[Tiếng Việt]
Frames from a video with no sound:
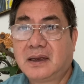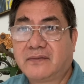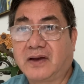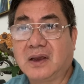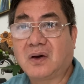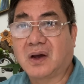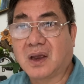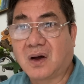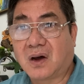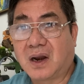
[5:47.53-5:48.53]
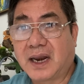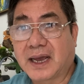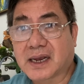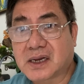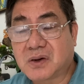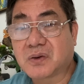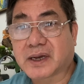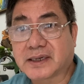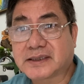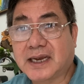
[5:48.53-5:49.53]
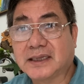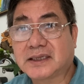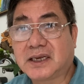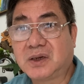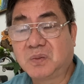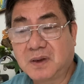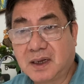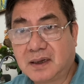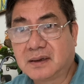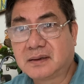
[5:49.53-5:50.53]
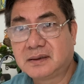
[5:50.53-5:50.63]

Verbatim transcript: phải gọi họ là cựu cảnh sát thì đúng hơn